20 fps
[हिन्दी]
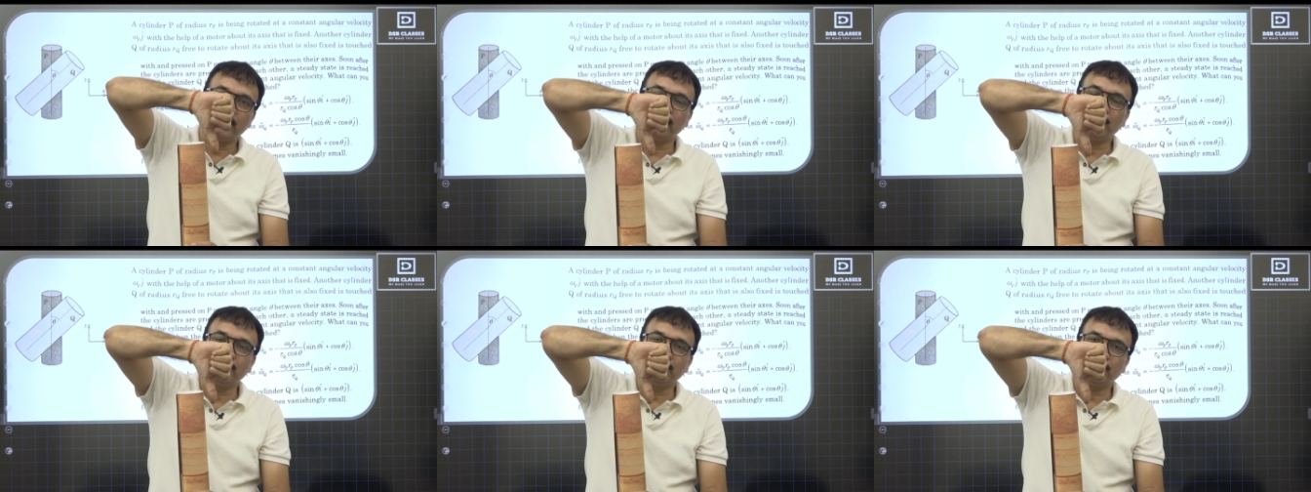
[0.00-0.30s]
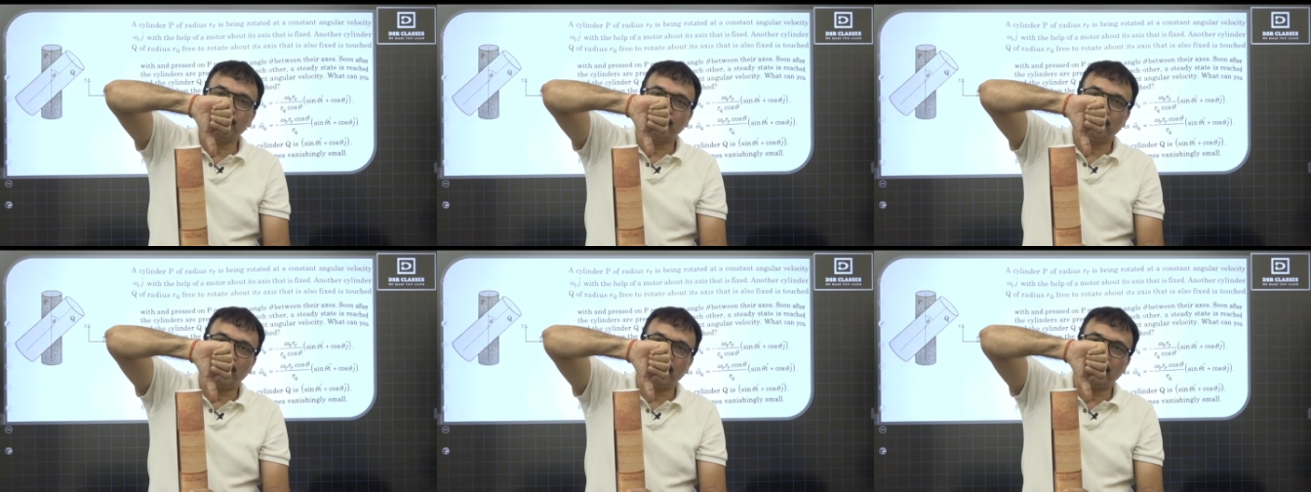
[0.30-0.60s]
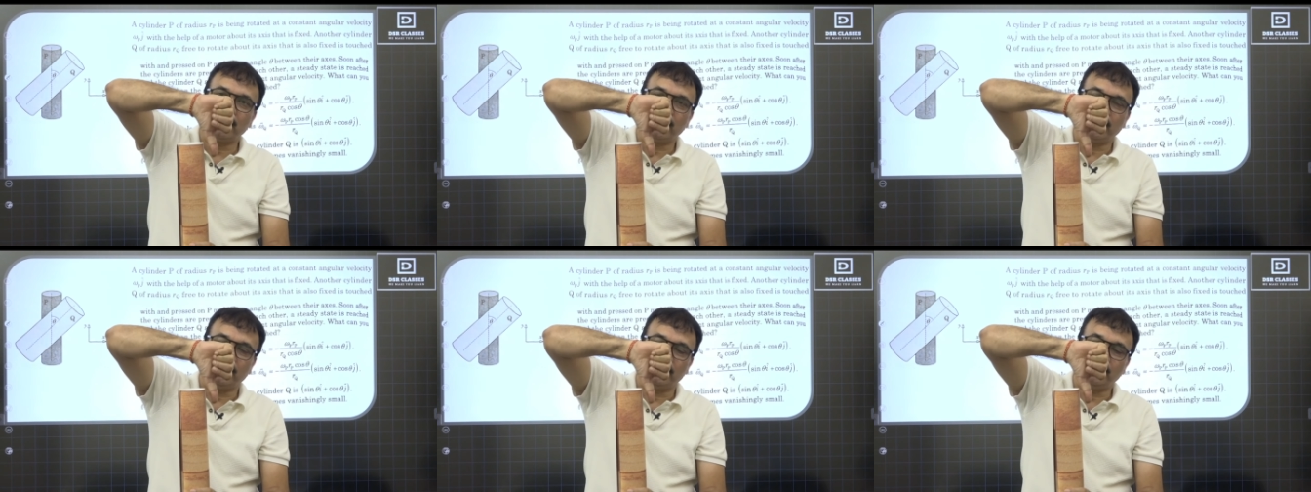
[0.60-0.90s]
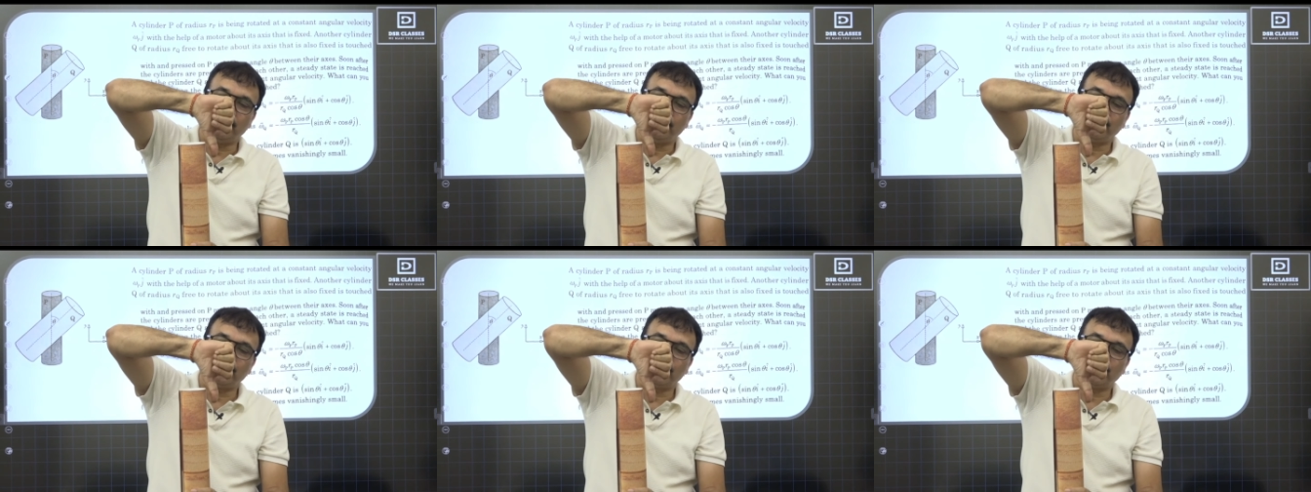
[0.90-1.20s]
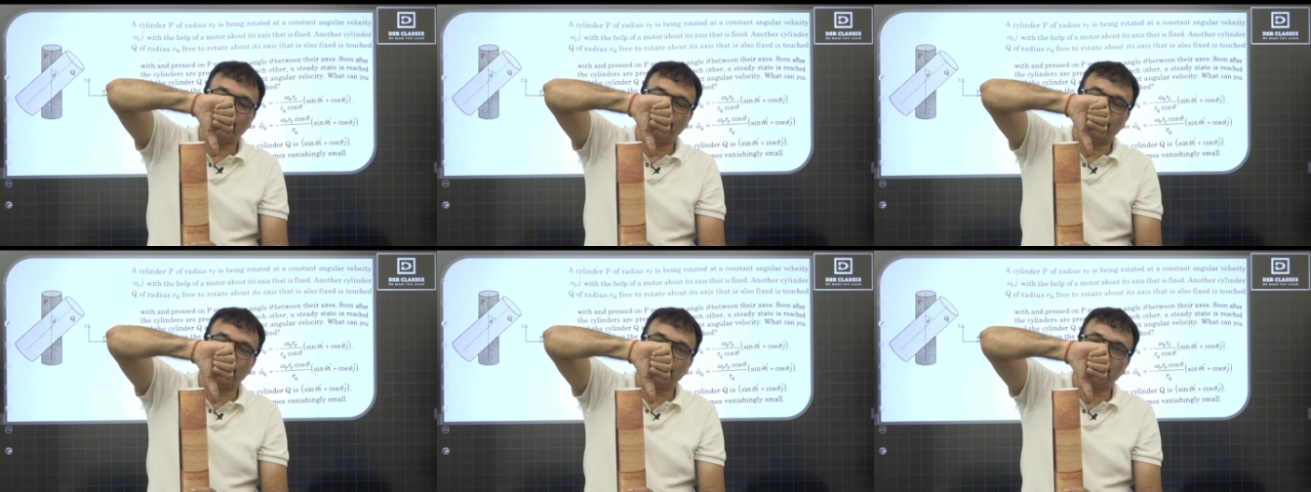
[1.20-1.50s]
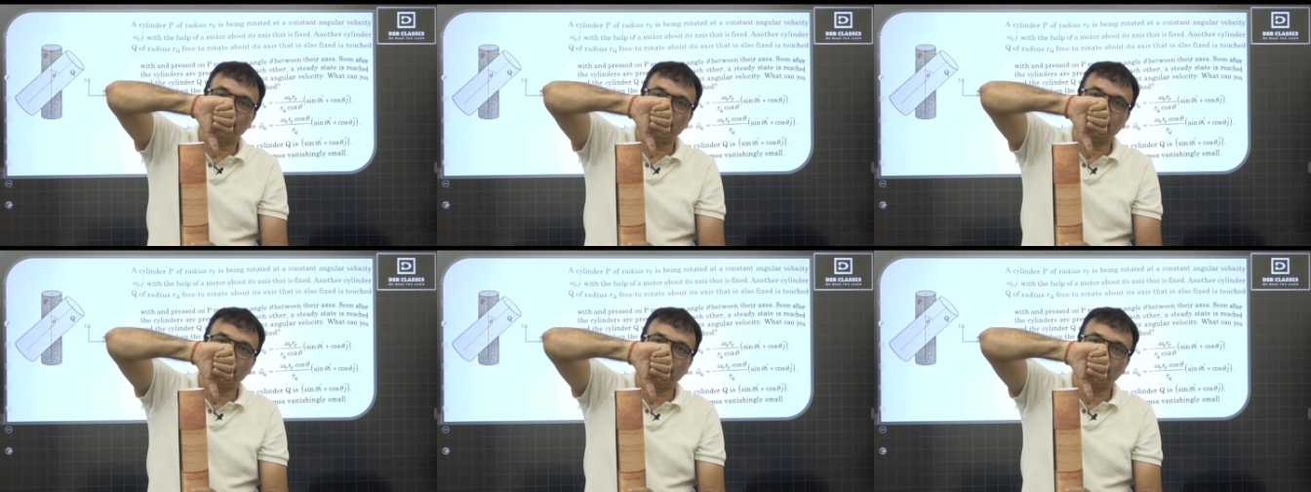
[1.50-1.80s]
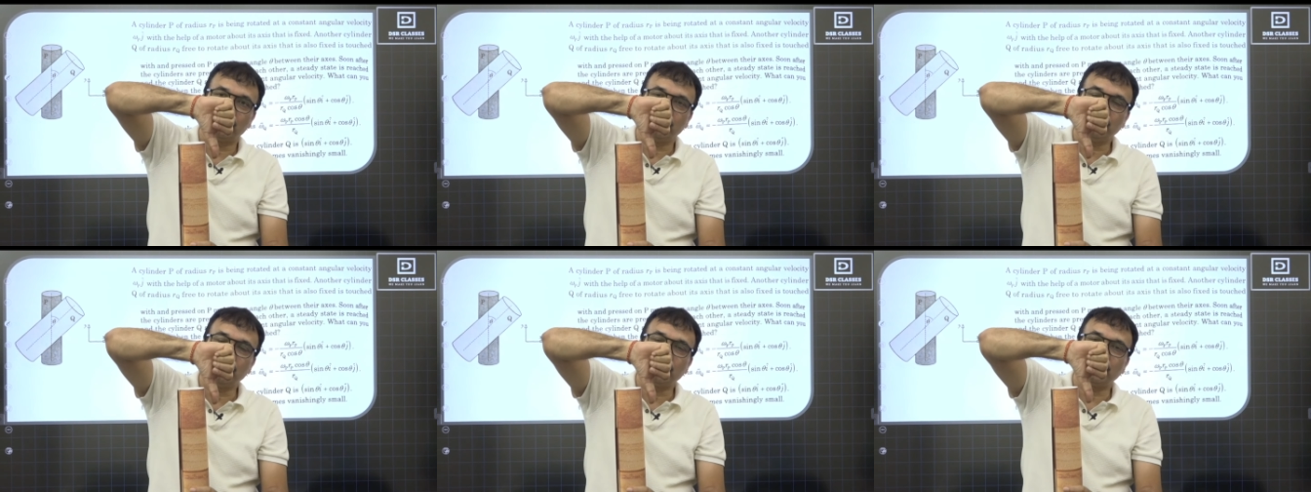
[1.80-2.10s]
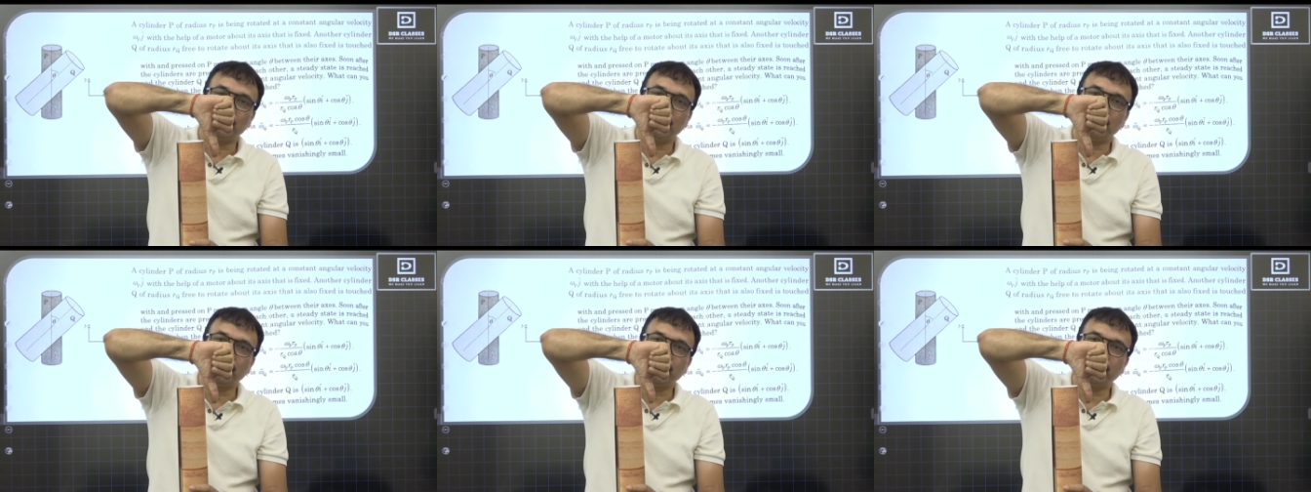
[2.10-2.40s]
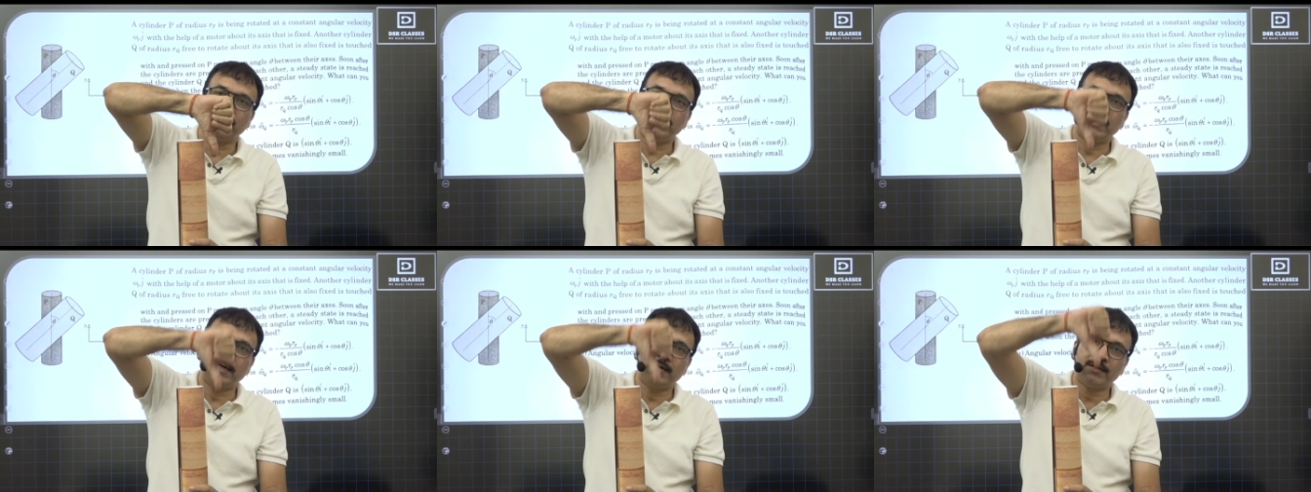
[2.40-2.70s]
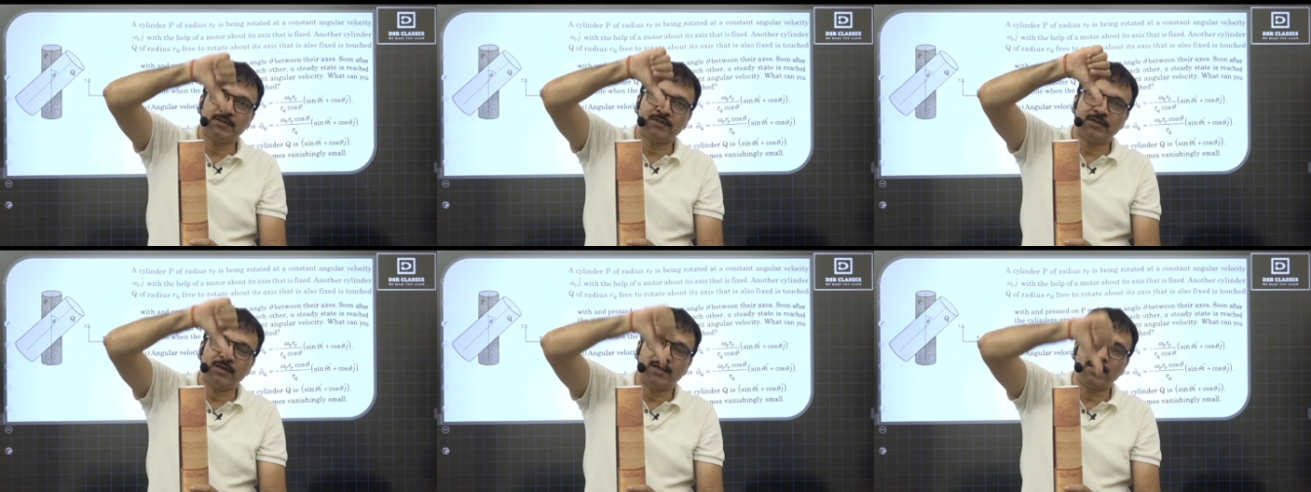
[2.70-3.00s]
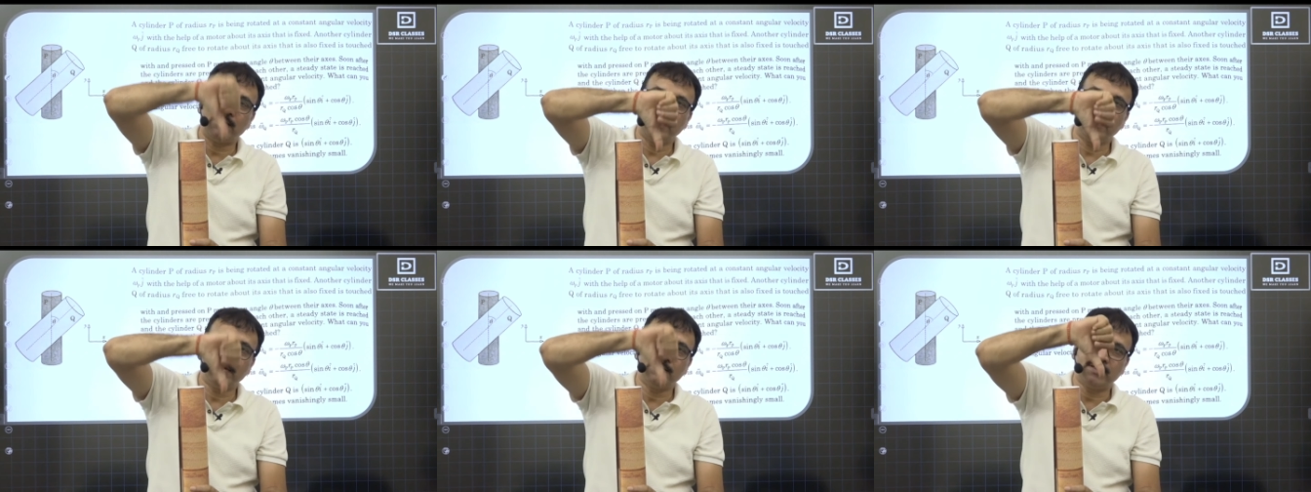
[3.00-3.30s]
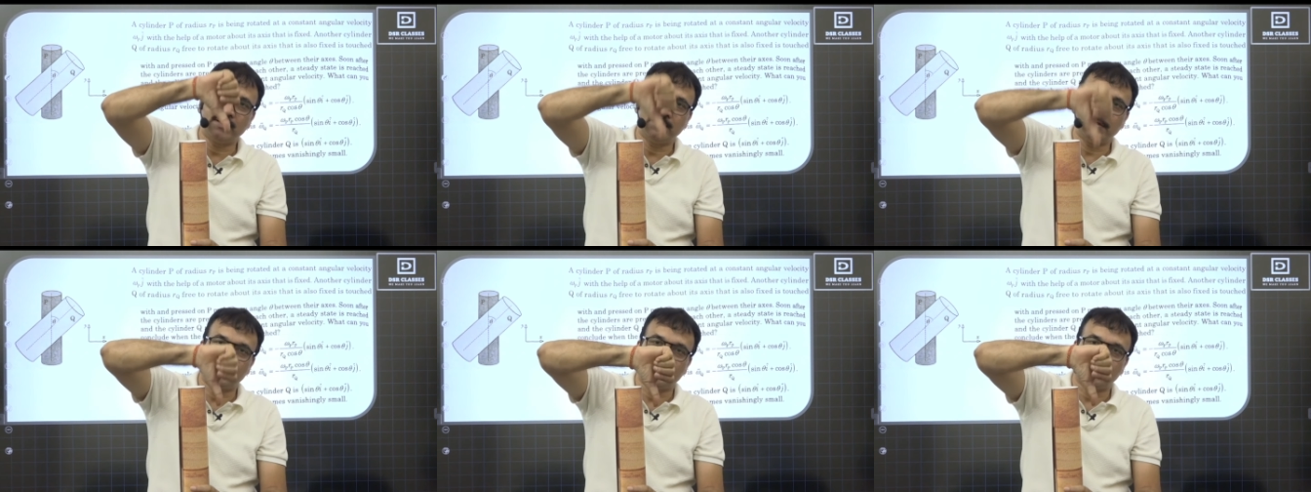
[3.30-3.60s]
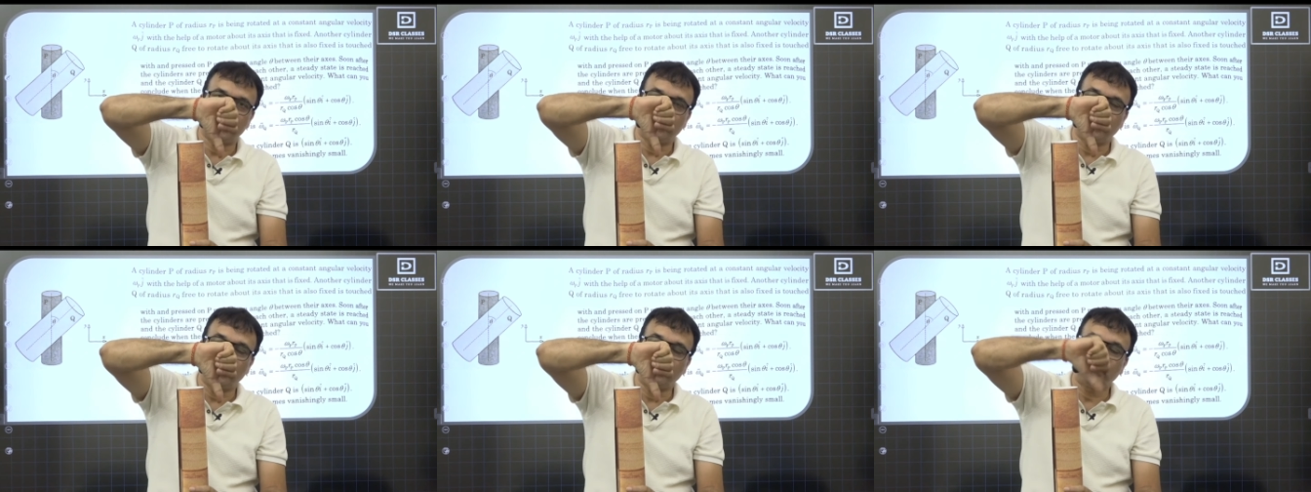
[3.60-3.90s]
का जो टॉर्क है उस टॉर्क की डायरेक्शन आ रही है नीचे